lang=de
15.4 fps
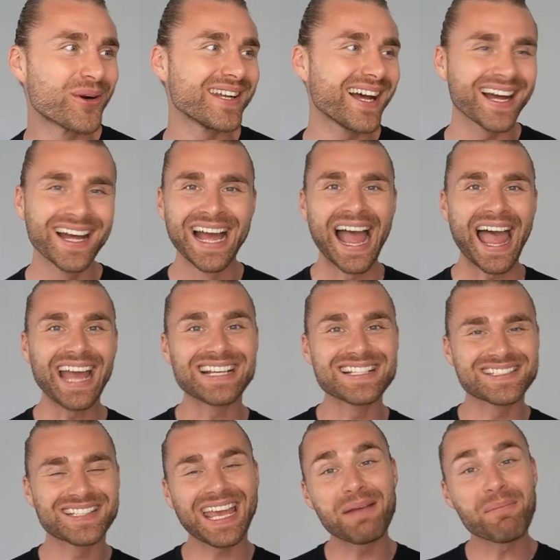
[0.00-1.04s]
oder
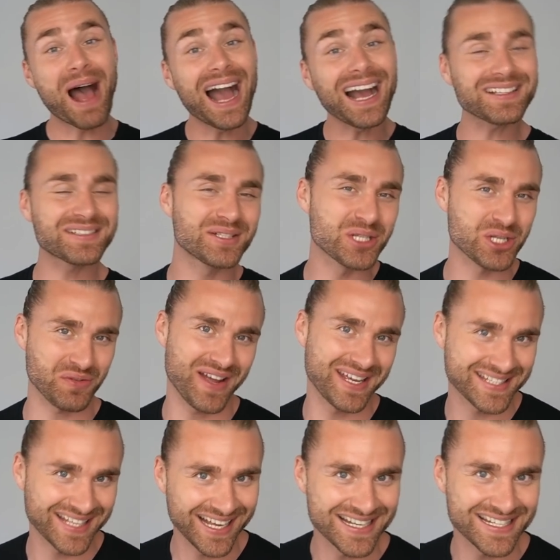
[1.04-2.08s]
extrem
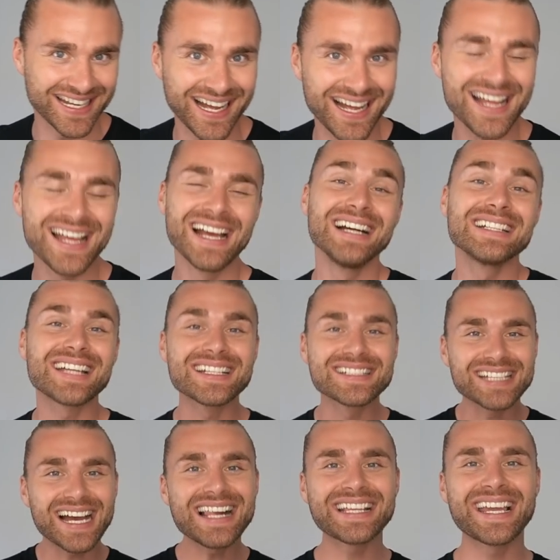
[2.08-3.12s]
Achselschweiß hat, ja,
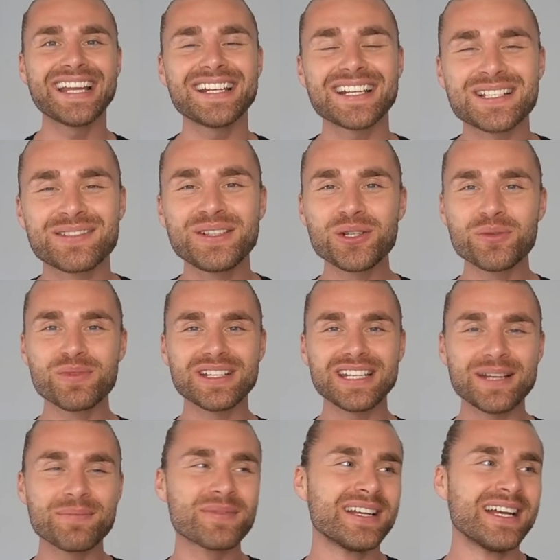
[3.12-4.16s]
dann teilt gerne das Video
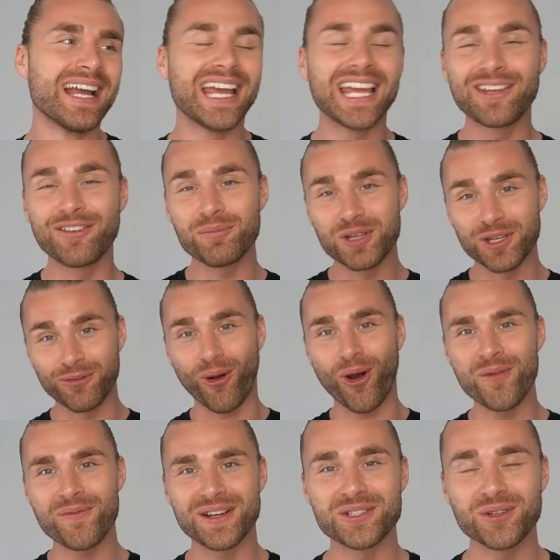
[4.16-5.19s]
mit ihm. Ich würde mich
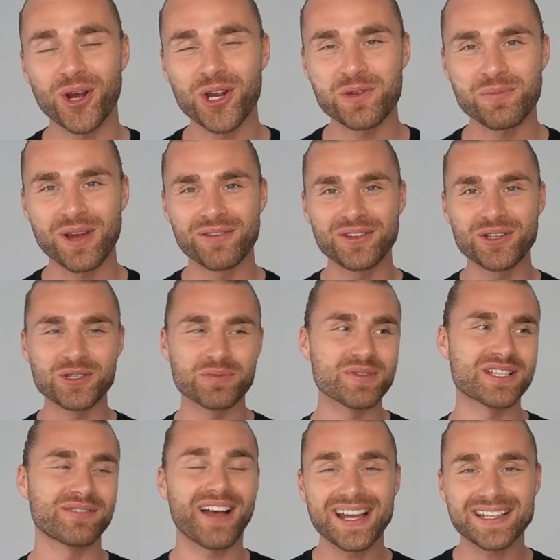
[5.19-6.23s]
freuen, wenn ich euch in meinen Videos ein
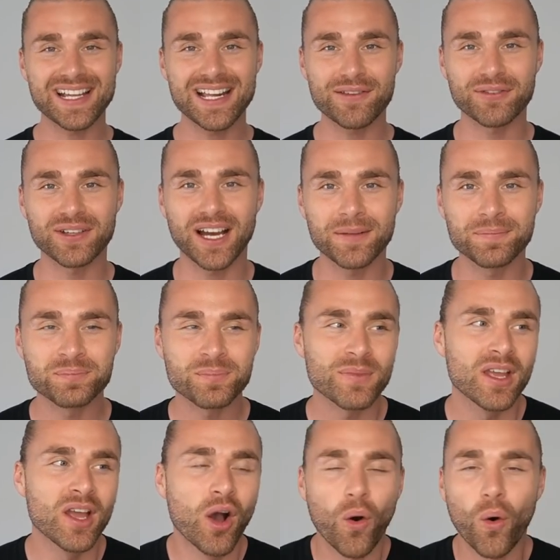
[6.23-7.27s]
bisschen weiterhelfen kann
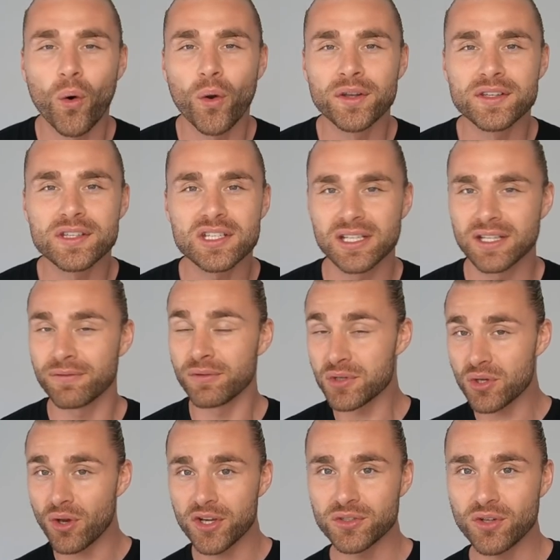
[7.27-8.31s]
und äh,
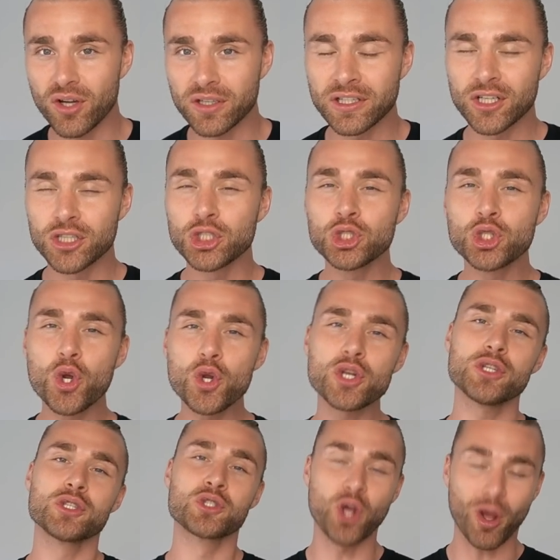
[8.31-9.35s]
wünsche euch noch einen
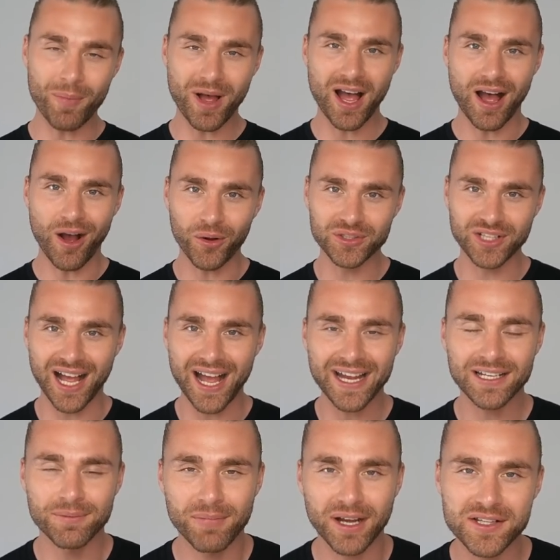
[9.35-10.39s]
schönen Sommer. Haut
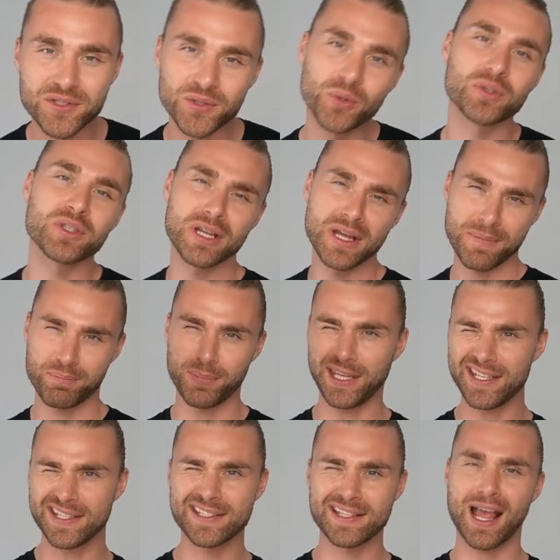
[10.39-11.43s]
rein, macht's gut,
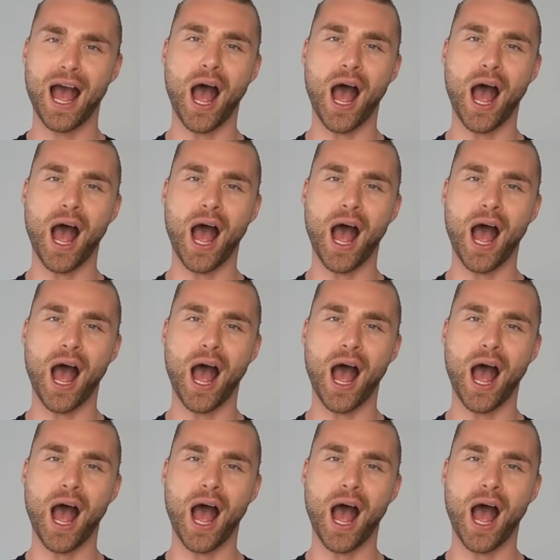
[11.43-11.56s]
peace